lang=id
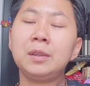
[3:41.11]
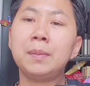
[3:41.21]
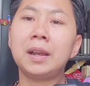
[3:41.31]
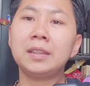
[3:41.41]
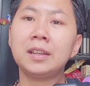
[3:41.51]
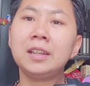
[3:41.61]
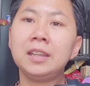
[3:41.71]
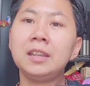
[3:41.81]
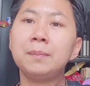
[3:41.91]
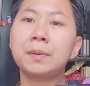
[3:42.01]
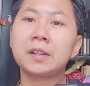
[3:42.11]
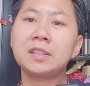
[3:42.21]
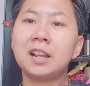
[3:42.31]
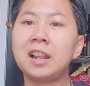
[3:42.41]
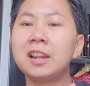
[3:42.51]
tibanya nih
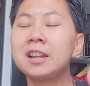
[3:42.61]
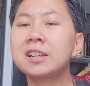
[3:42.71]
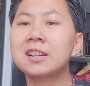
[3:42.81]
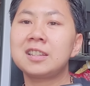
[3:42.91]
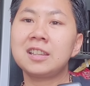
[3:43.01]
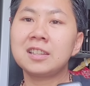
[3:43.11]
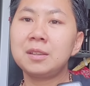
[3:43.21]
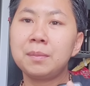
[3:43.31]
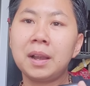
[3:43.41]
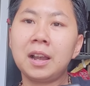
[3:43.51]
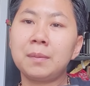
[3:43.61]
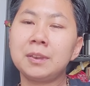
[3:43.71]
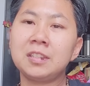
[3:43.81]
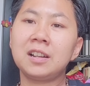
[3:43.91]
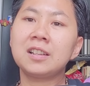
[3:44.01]
perjalanan kerjanya si A
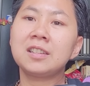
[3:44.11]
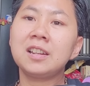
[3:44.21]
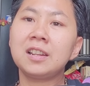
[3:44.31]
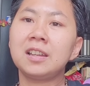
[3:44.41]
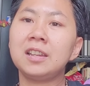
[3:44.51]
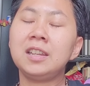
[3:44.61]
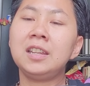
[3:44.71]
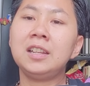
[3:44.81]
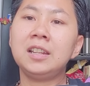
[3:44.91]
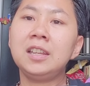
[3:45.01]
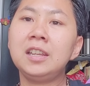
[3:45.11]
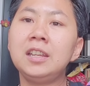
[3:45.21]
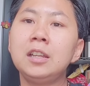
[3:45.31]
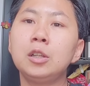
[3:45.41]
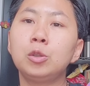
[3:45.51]
menjaga si nenek
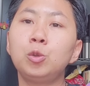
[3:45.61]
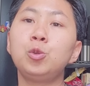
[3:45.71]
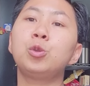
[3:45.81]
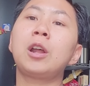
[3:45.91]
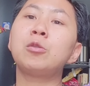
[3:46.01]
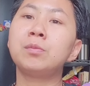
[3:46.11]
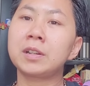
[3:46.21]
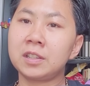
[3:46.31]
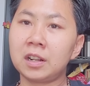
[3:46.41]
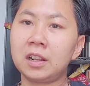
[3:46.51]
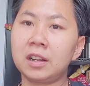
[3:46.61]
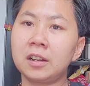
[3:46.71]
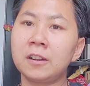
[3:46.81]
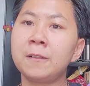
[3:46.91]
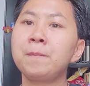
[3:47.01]
ini tujuh tahun berjalan.